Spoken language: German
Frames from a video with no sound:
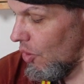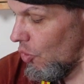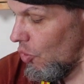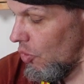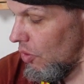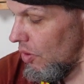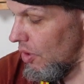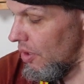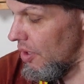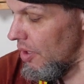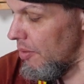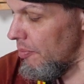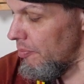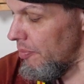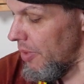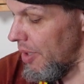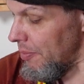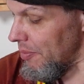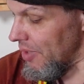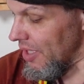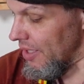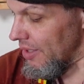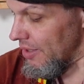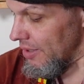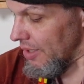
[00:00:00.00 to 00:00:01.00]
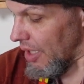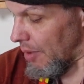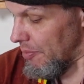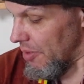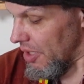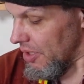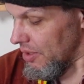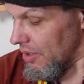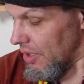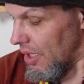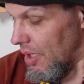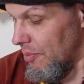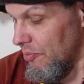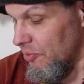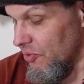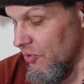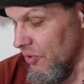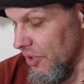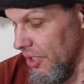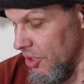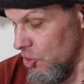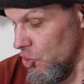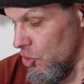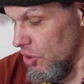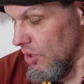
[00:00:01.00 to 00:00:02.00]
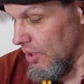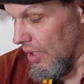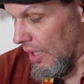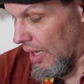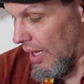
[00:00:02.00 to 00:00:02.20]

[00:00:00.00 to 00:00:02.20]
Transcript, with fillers: auch beim Knabbern am frischen